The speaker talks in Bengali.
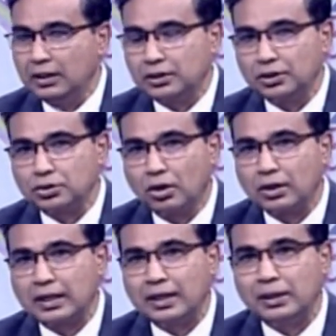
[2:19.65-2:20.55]
তো
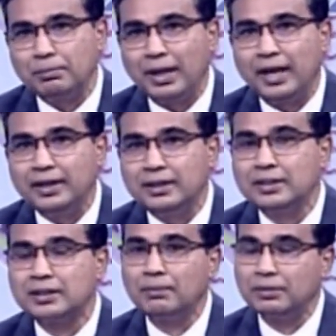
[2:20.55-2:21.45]
সরকারের ব্যয়ের
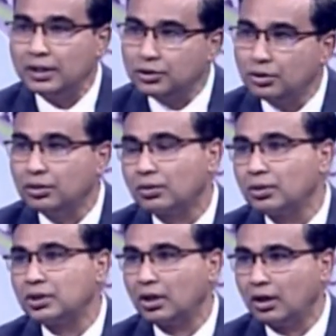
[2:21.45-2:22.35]
হিসাব এজন্য
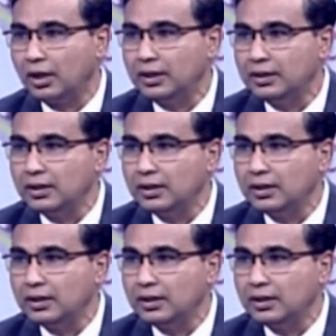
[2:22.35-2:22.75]
করতে হয়